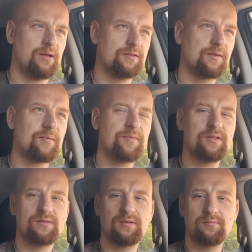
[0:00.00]
на
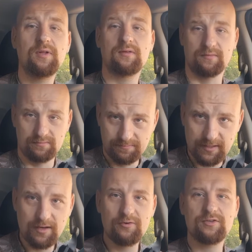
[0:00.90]
момент был
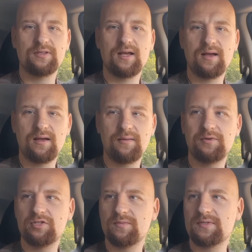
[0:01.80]
похоронен на
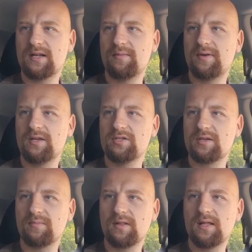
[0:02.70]
обычном
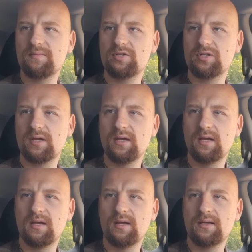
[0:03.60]
старообрядческом кладбище –
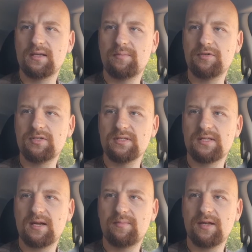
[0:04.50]
Хотя обычно
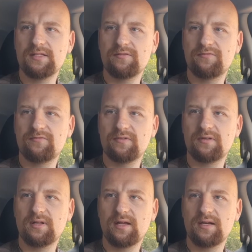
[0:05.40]
старобрядцев,
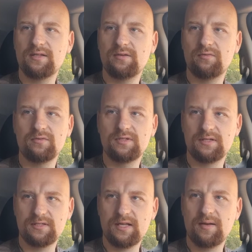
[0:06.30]
хорони... Ой,
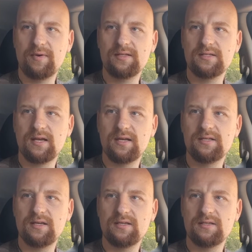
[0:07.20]
старобрядцы
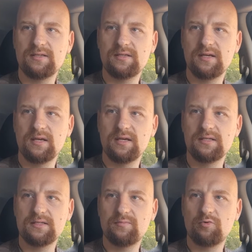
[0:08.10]
хоронили
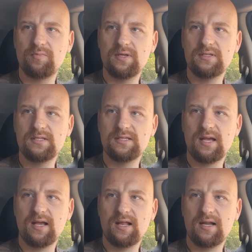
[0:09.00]
самоубийц
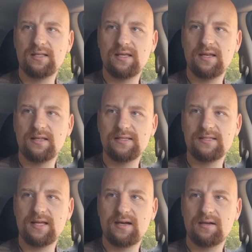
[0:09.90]
за оградой или на
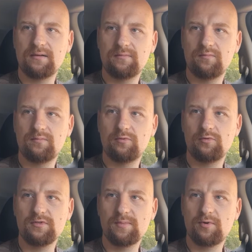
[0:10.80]
старых
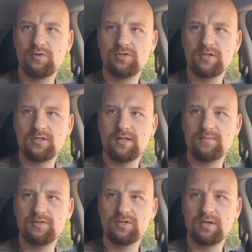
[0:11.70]
полузаброшенных
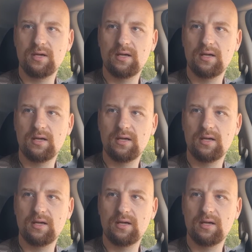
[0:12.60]
кладбищах.